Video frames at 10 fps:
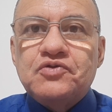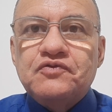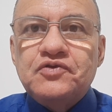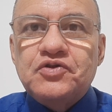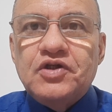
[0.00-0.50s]

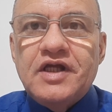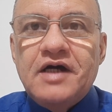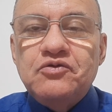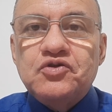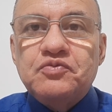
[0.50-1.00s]

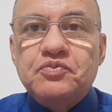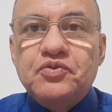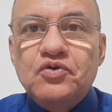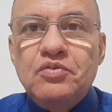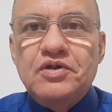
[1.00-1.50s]
funcionários
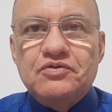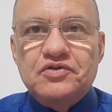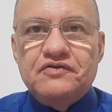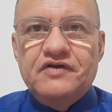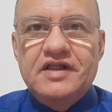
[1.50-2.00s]

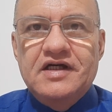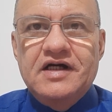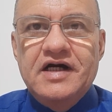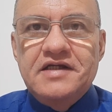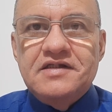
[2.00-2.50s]
públicos
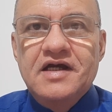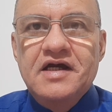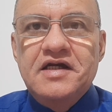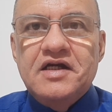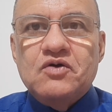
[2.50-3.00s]
federais e,